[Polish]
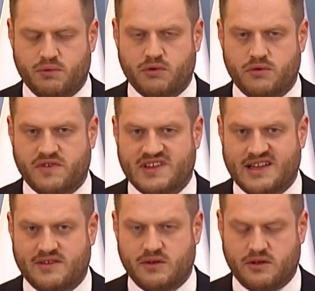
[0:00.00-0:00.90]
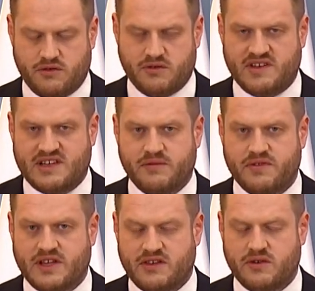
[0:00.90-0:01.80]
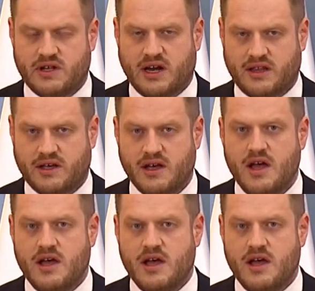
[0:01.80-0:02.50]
punktów stacjon- zestawów stacjonarnych,